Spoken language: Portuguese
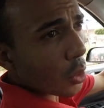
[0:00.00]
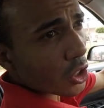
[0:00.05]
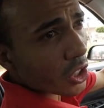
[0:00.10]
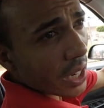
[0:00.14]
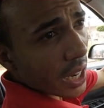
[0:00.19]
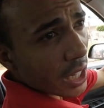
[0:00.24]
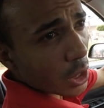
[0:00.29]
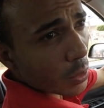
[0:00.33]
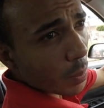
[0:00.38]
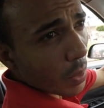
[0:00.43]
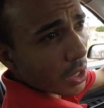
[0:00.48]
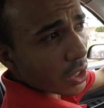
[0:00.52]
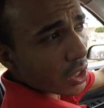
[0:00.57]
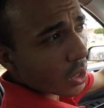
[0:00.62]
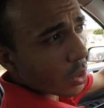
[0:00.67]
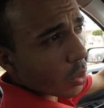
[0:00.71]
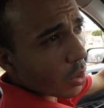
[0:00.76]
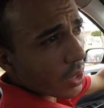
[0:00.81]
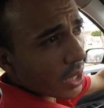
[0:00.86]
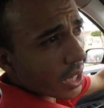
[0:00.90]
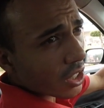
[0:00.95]
projetos para se
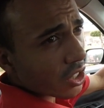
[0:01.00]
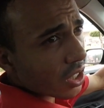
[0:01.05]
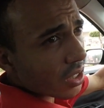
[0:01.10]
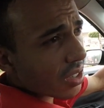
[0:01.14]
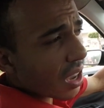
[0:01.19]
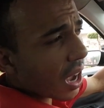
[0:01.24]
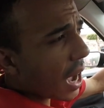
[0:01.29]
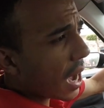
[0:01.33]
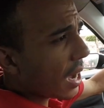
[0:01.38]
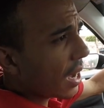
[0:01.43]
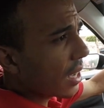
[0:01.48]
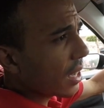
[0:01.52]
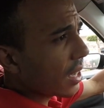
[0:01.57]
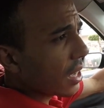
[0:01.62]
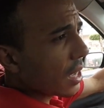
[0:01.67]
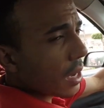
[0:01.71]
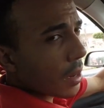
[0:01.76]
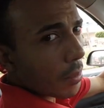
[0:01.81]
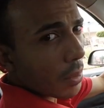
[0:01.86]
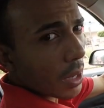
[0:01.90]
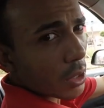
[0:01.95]
concretizar,
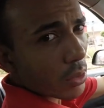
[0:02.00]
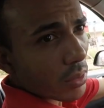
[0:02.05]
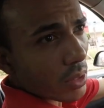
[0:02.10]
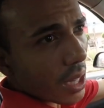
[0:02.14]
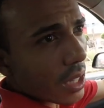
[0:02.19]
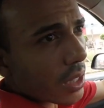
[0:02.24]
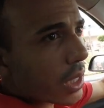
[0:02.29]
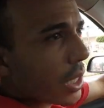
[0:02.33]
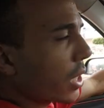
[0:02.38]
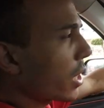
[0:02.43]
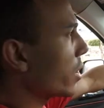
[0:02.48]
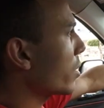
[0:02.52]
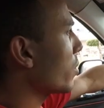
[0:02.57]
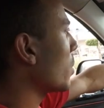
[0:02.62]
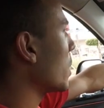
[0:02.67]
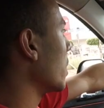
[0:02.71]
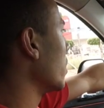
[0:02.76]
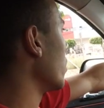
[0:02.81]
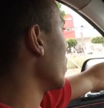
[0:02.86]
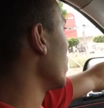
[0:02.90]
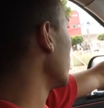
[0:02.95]
mas não tá dando,
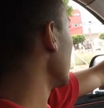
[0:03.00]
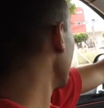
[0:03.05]
mano.